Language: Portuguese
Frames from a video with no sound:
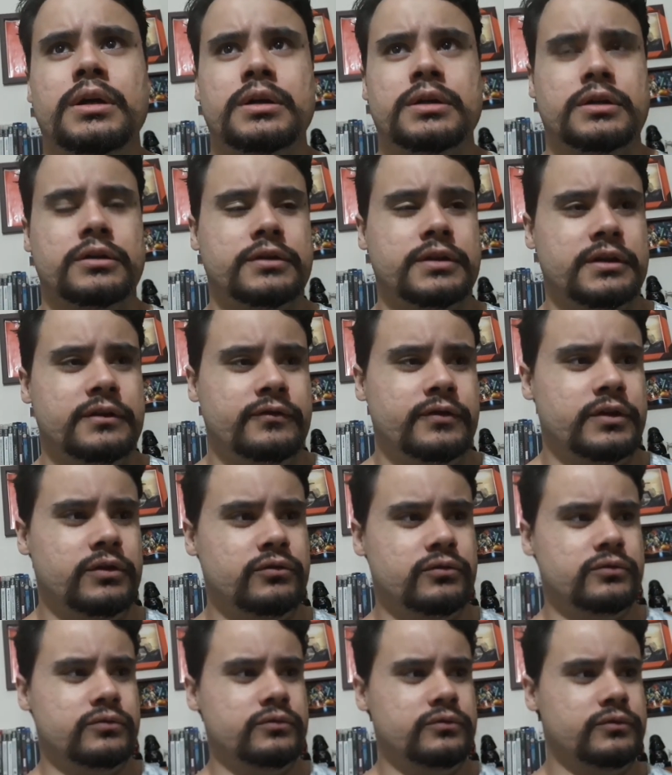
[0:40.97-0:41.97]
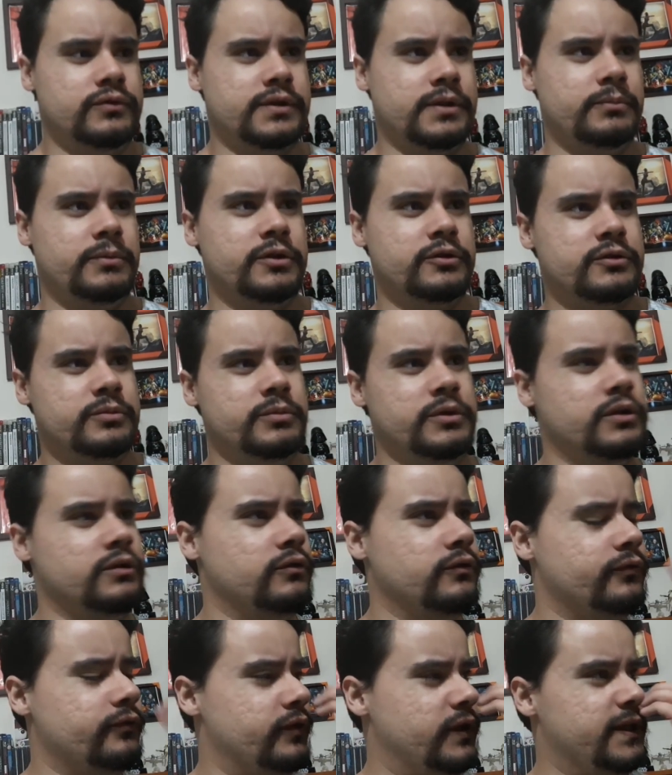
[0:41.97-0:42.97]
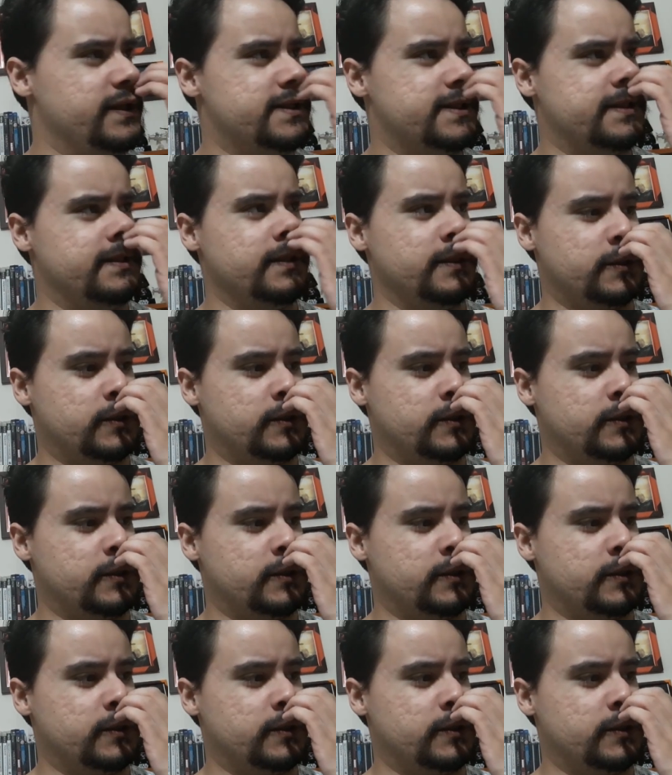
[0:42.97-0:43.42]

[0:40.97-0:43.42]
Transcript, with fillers: Que eu tava vendo uns amigos meus no Face, né?